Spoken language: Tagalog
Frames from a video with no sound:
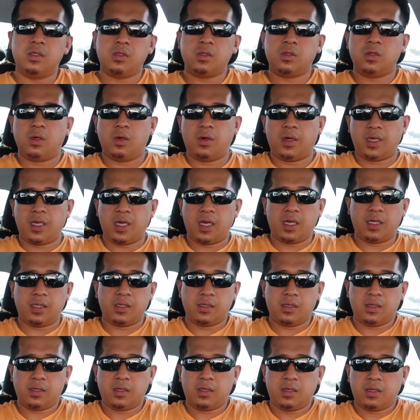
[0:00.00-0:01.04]
So
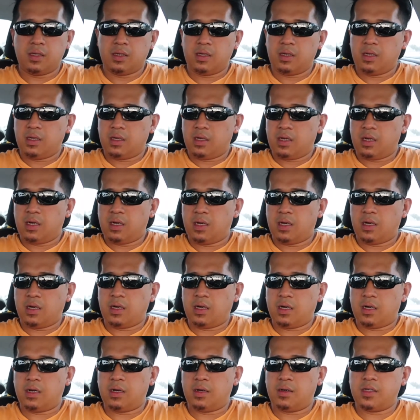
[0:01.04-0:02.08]
ayan.
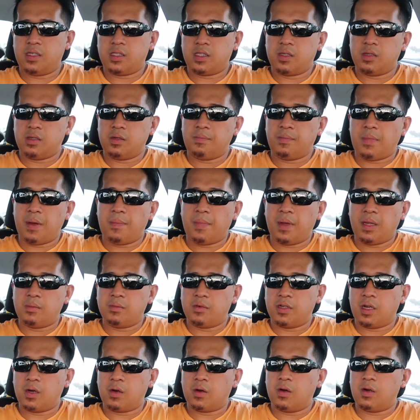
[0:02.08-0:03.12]
Uh,
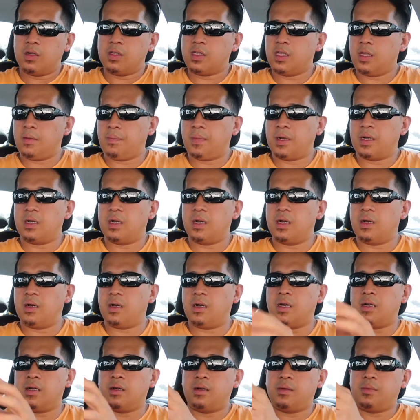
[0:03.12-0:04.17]
bebend mo ng konti pag
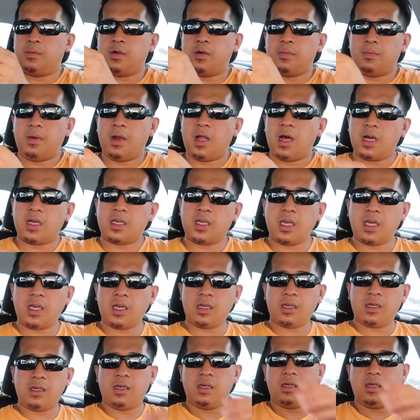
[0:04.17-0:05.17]
uh, for vlogging